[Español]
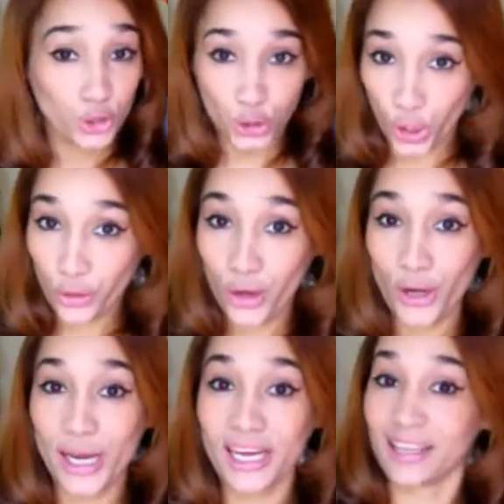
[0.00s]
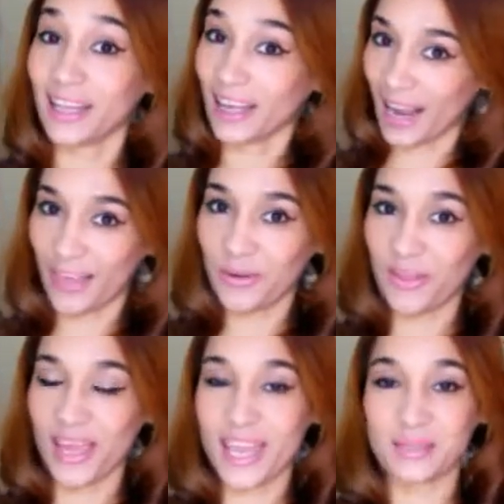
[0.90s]
todos los links de cada una
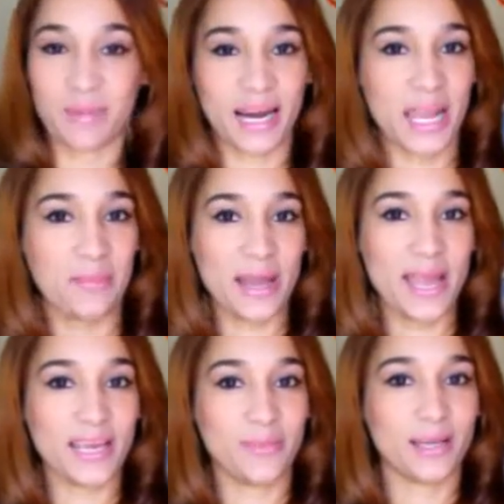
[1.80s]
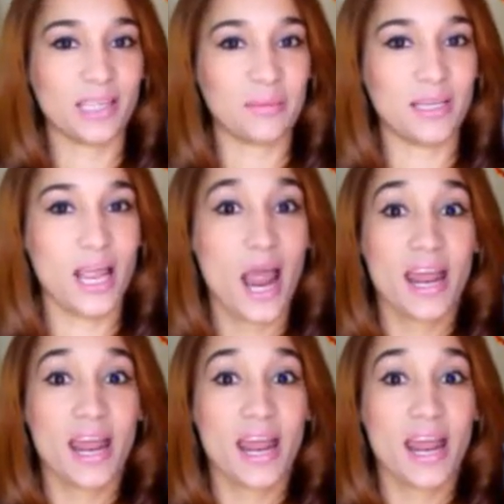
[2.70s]
de ellas para que vayan y vean también